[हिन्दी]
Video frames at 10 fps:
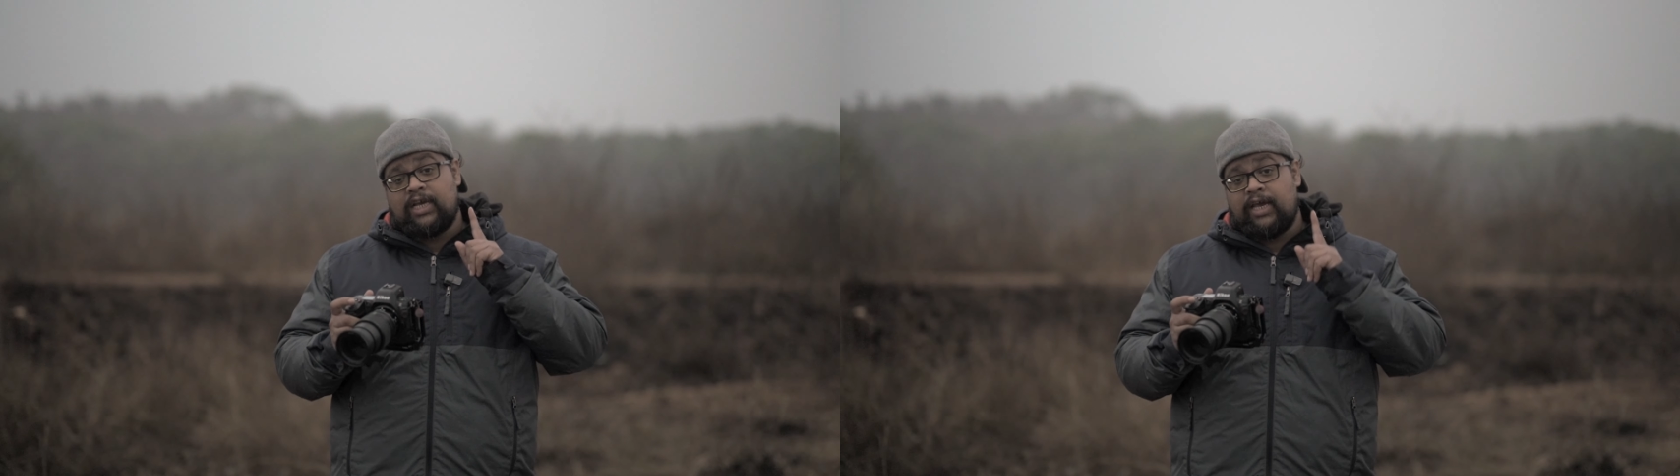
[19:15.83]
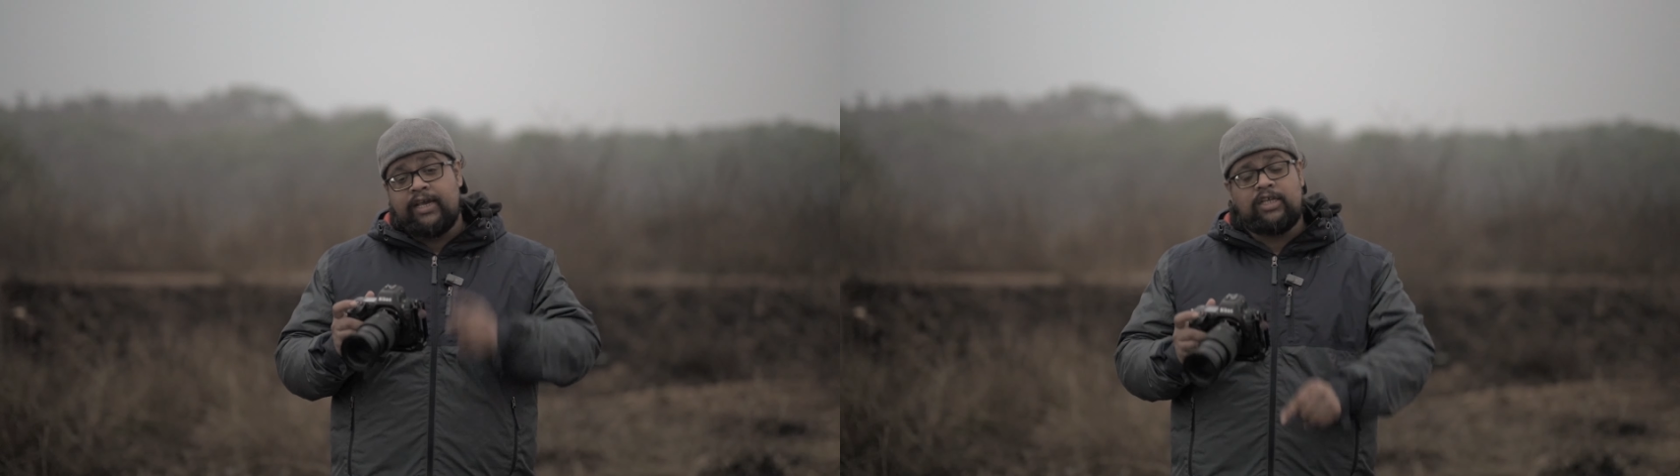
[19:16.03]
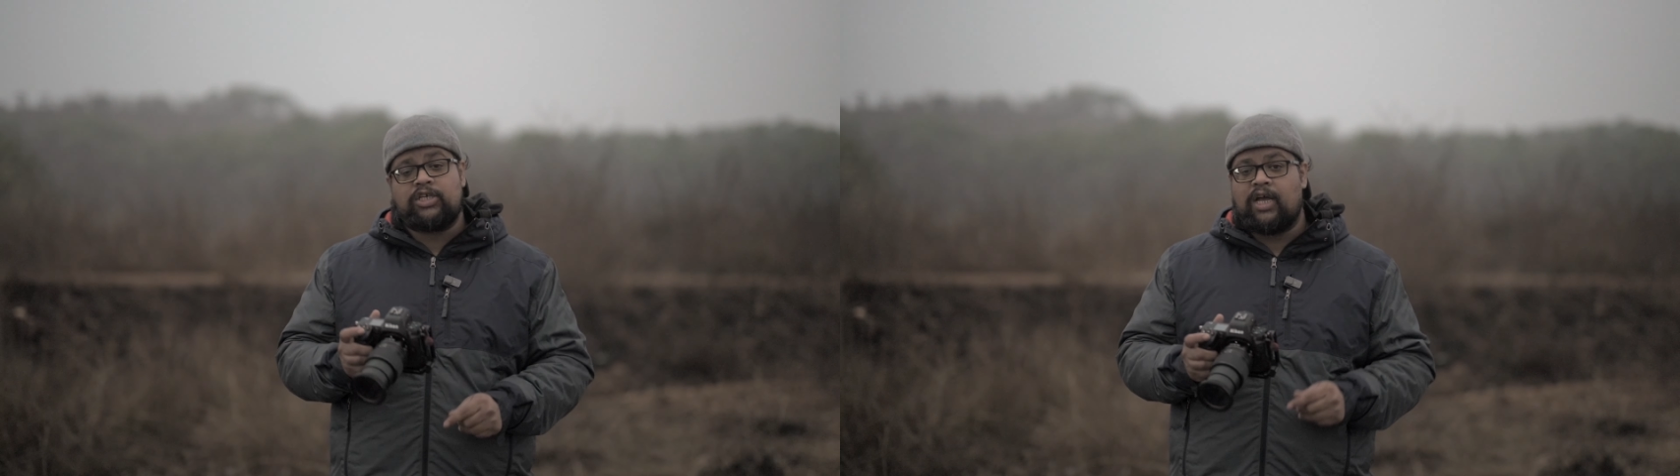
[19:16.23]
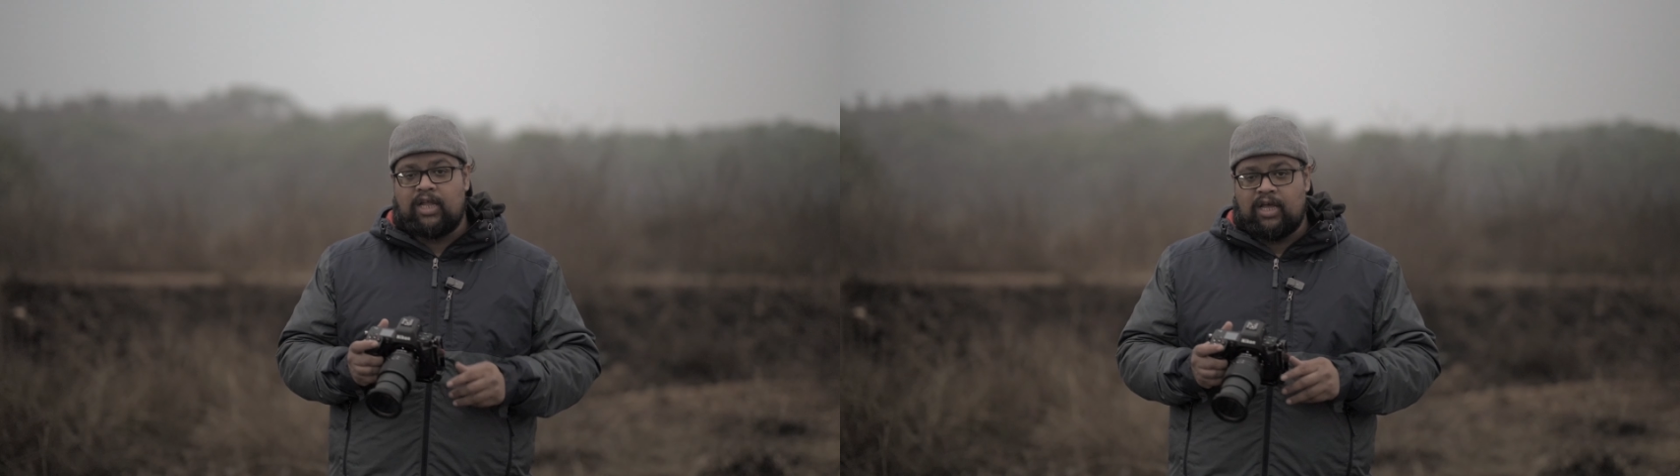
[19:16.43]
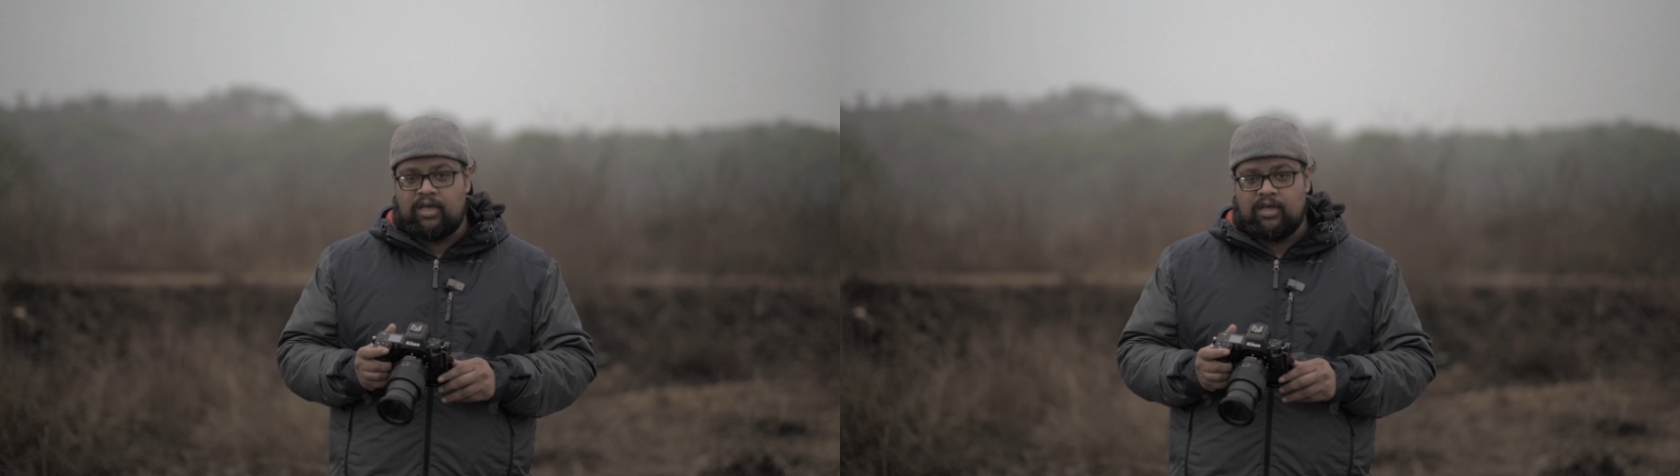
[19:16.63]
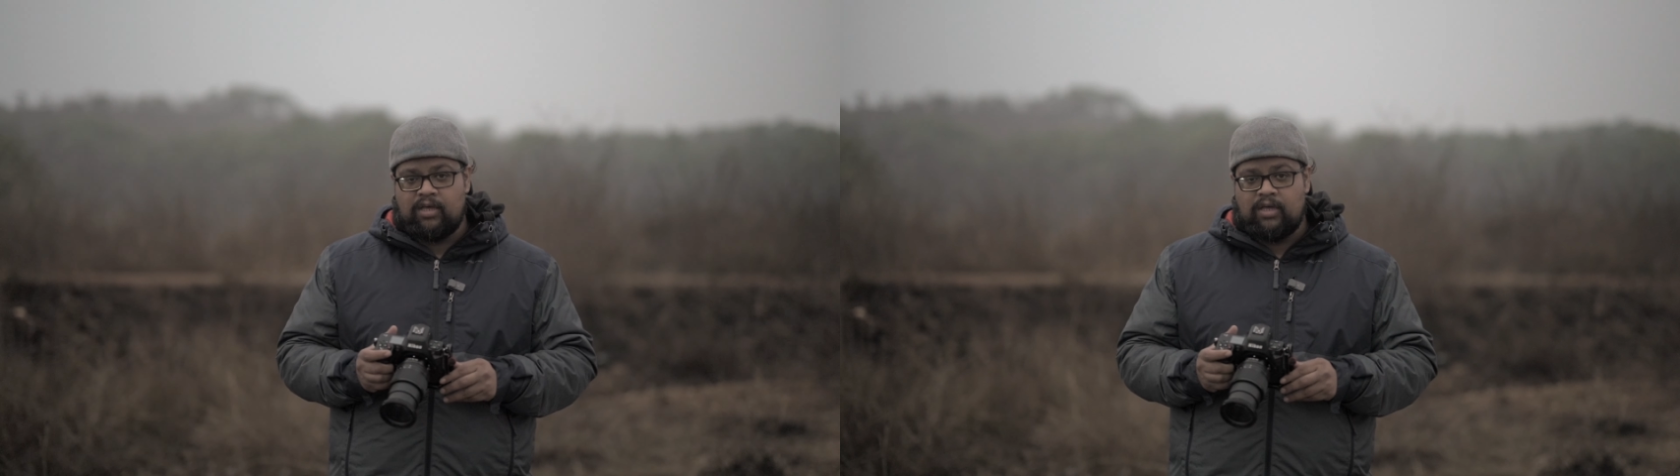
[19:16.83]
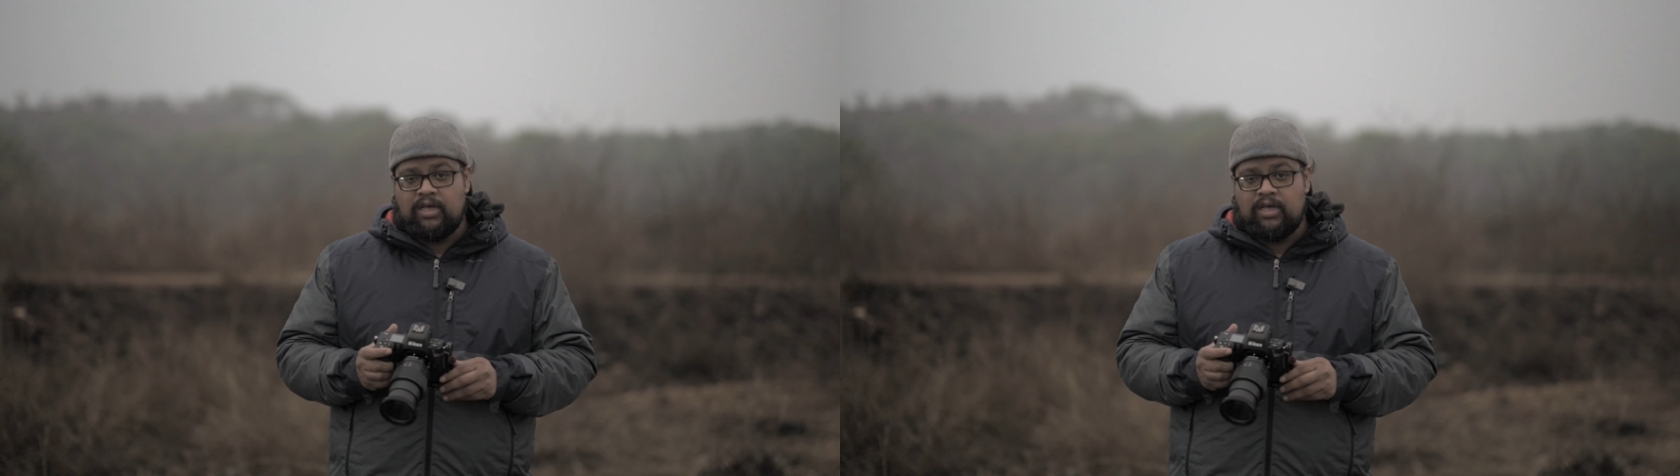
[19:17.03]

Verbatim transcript: कहीं ज़्यादा हैं